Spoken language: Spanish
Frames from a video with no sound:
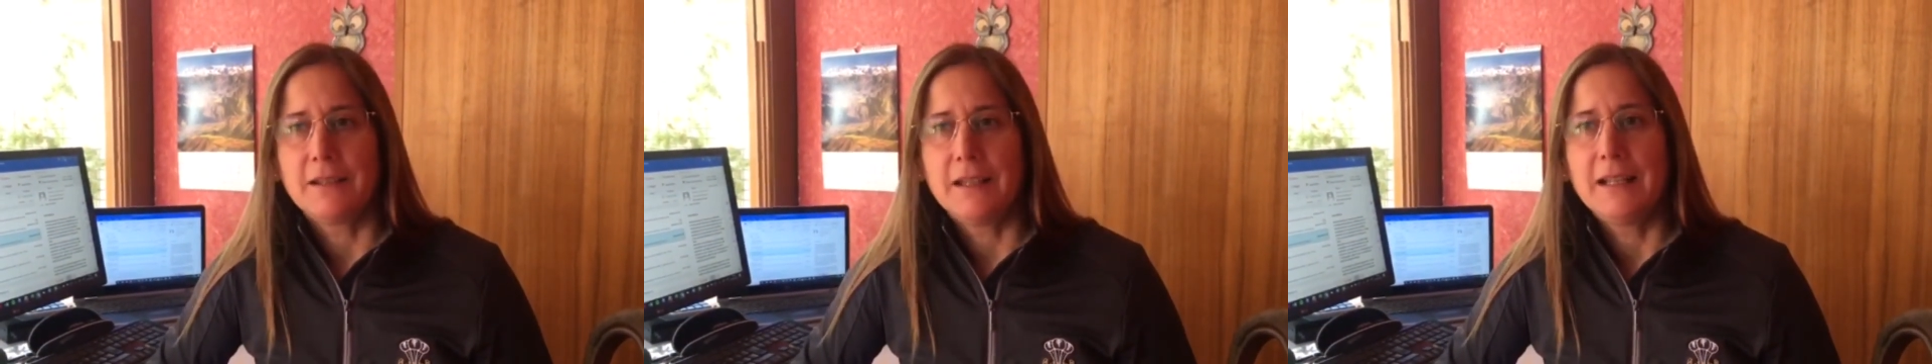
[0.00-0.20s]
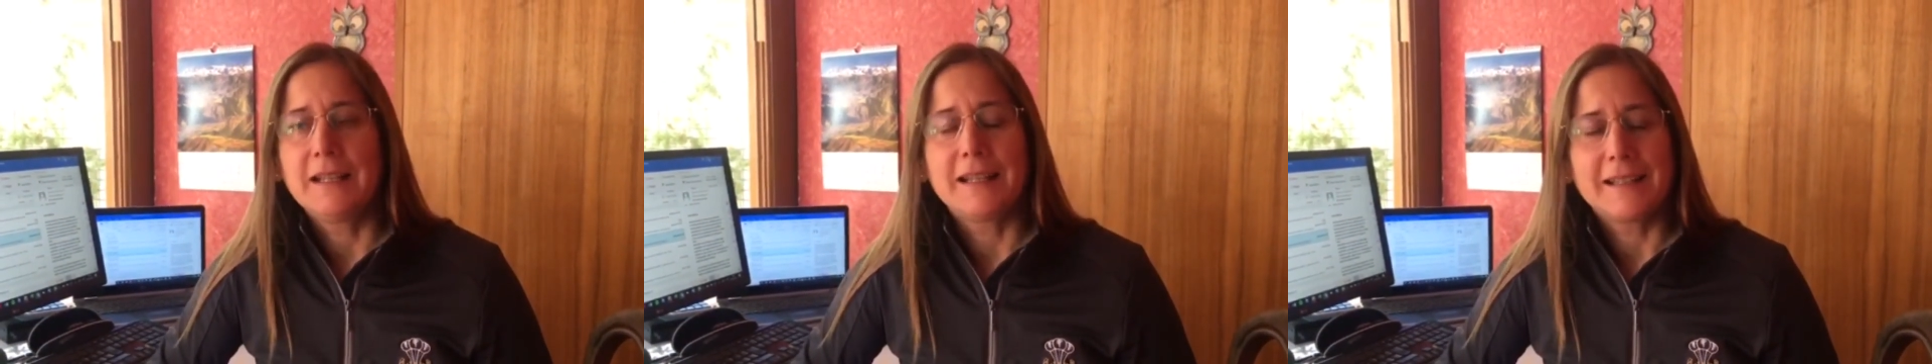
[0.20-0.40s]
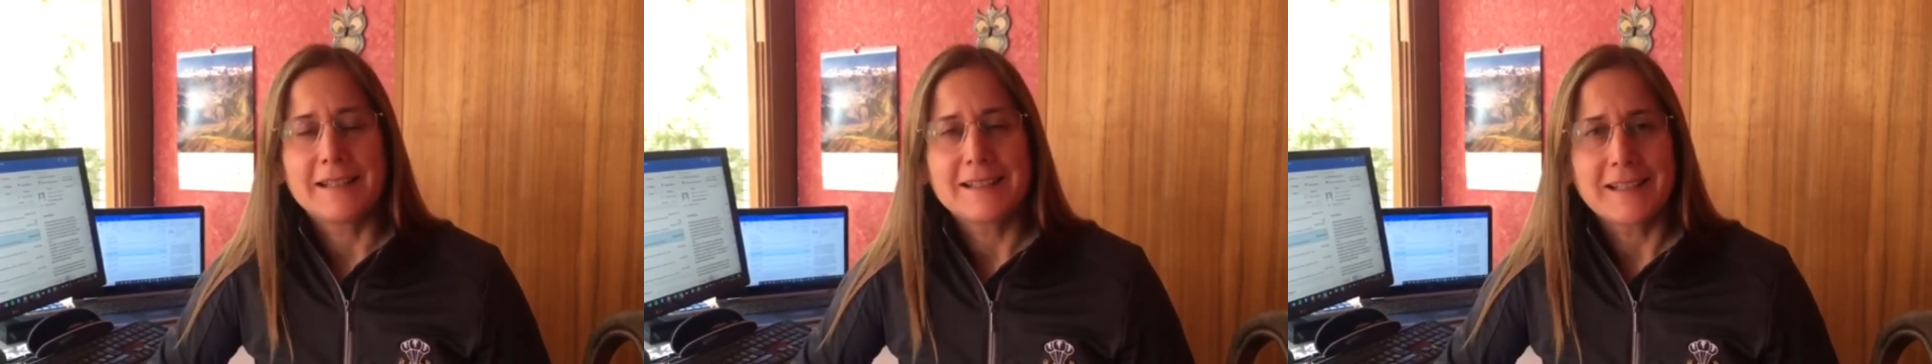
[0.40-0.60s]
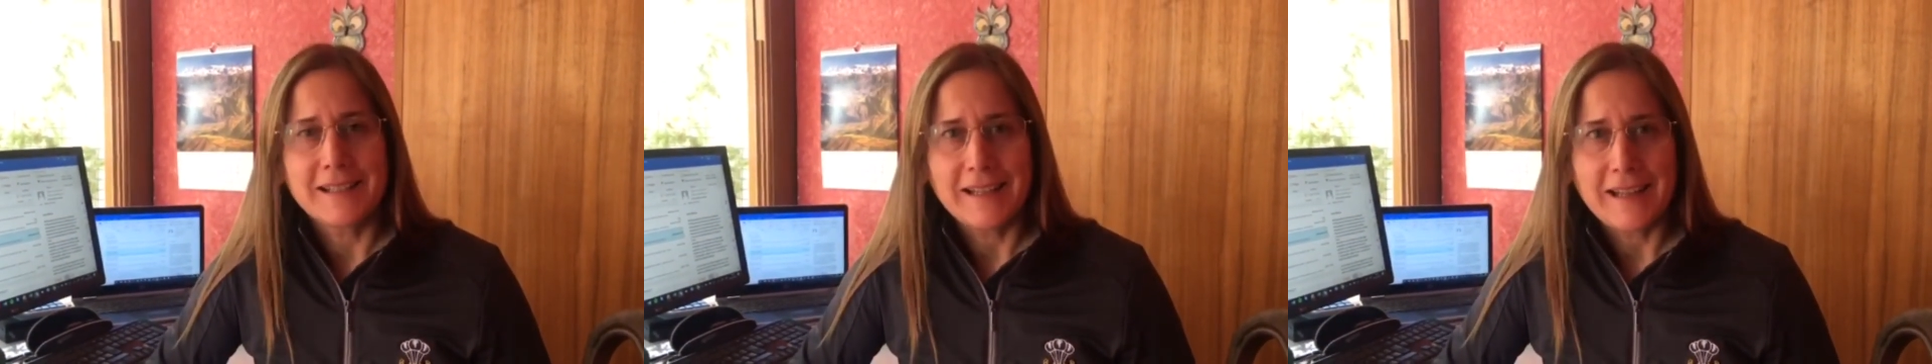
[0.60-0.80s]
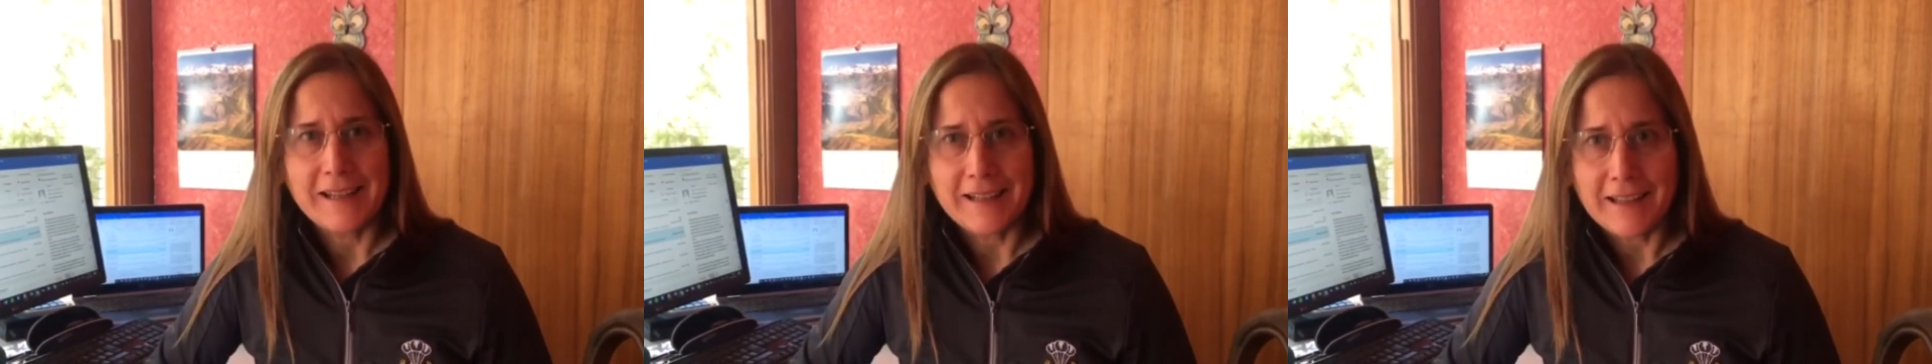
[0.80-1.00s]
el querer
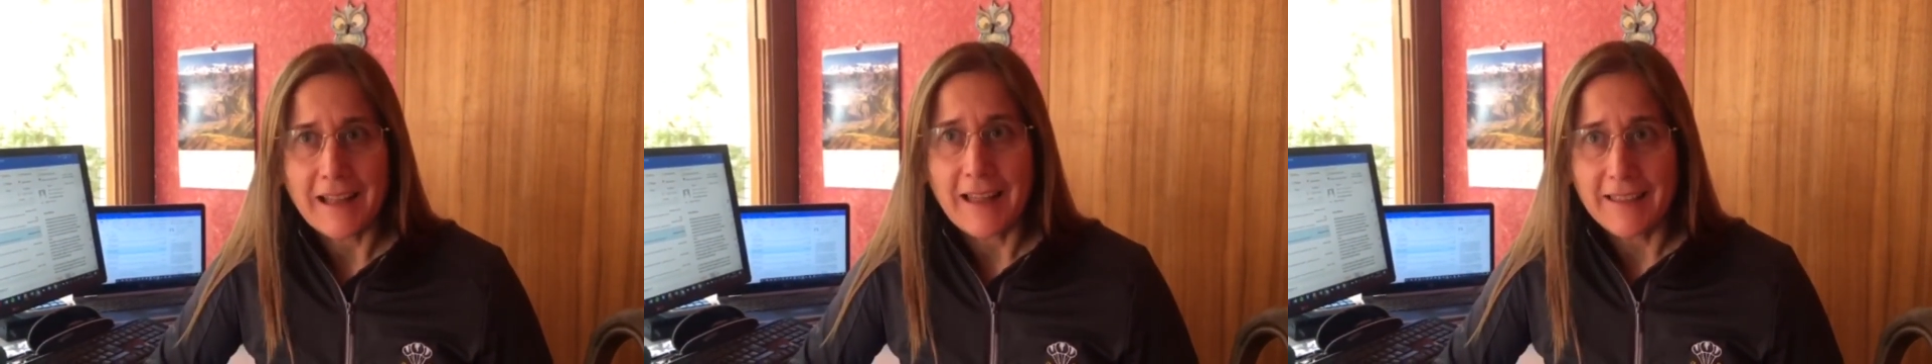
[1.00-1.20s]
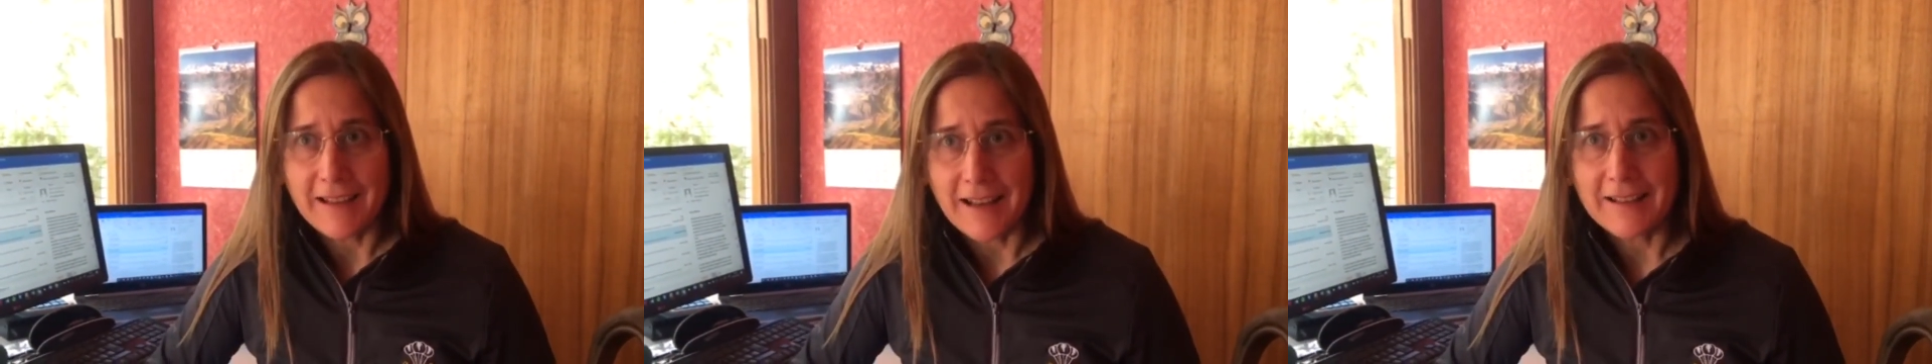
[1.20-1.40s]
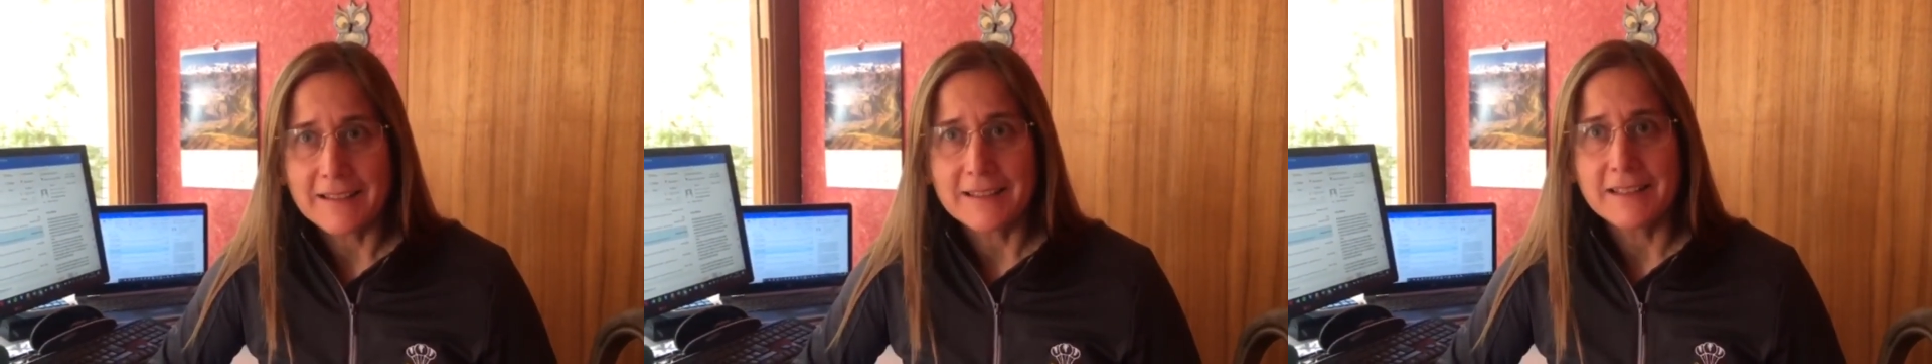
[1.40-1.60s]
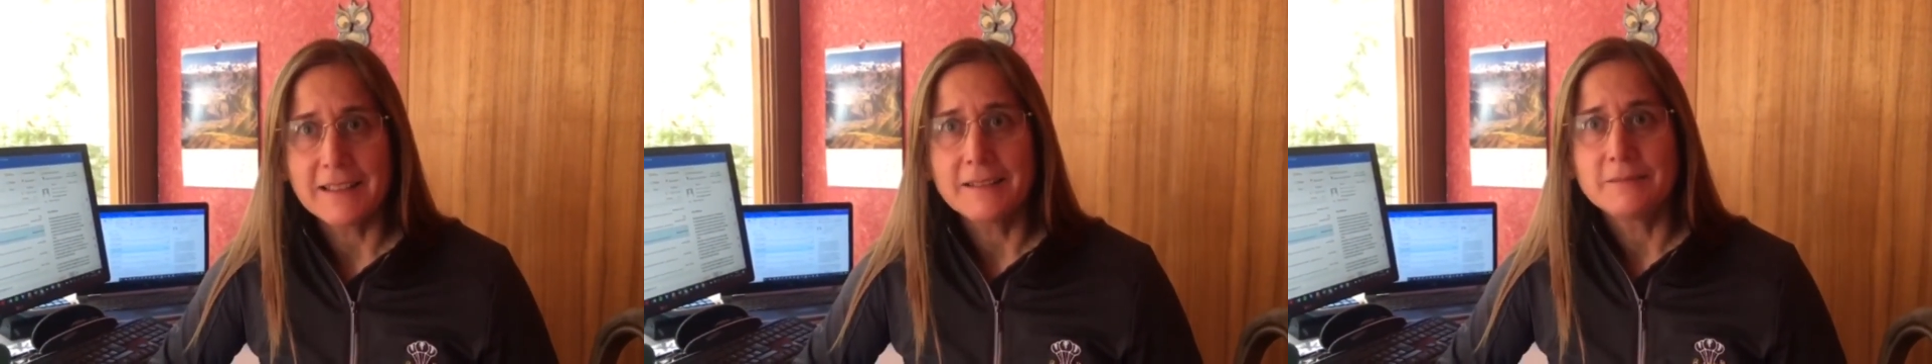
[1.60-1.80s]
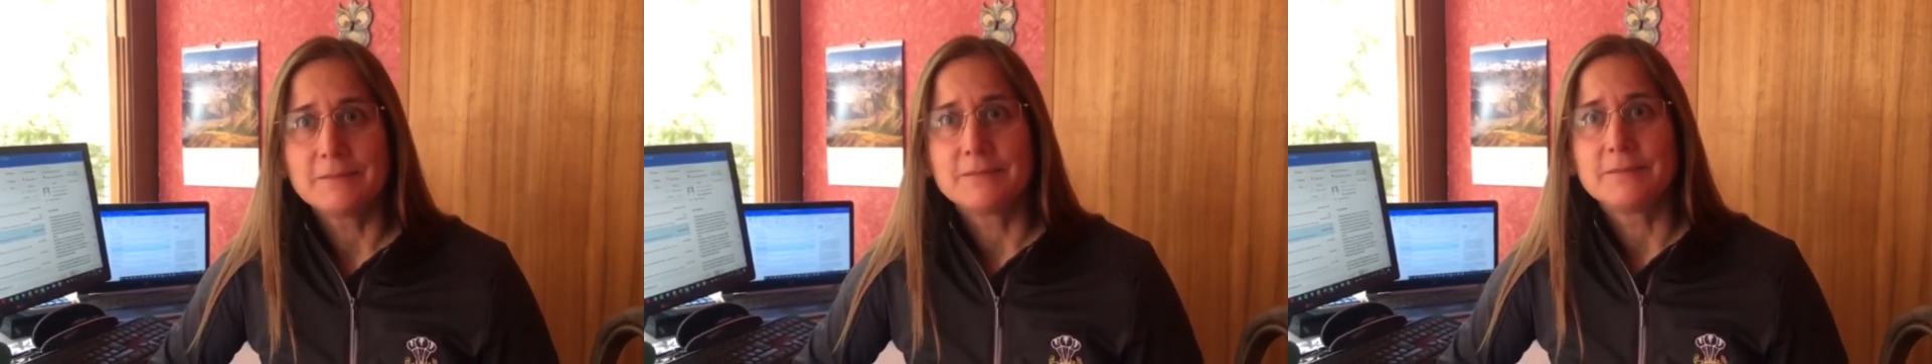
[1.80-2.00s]
salir
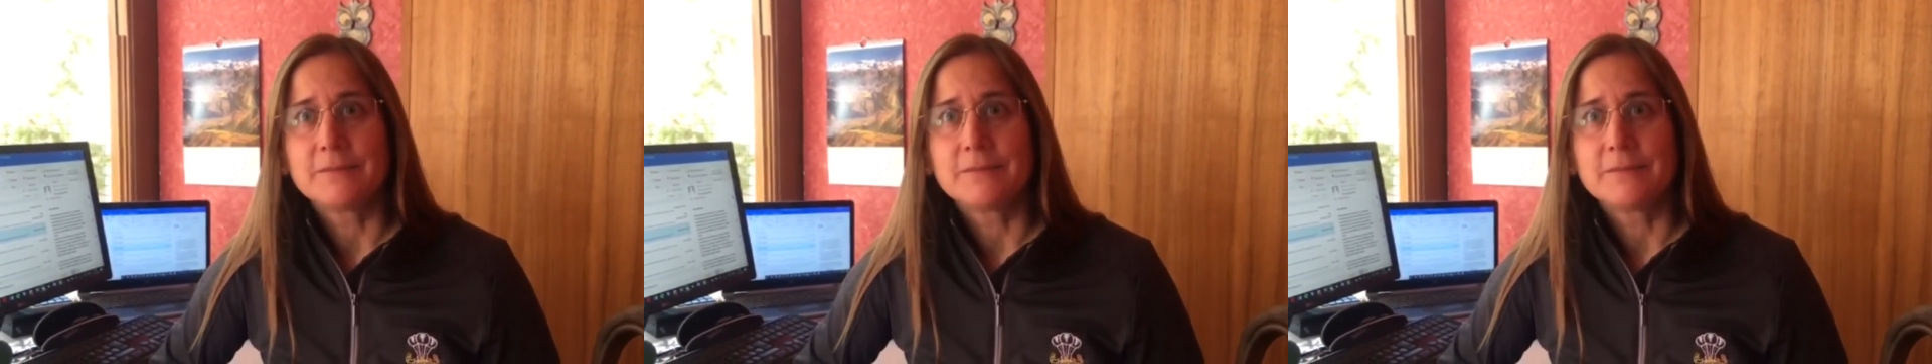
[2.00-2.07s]
adelante,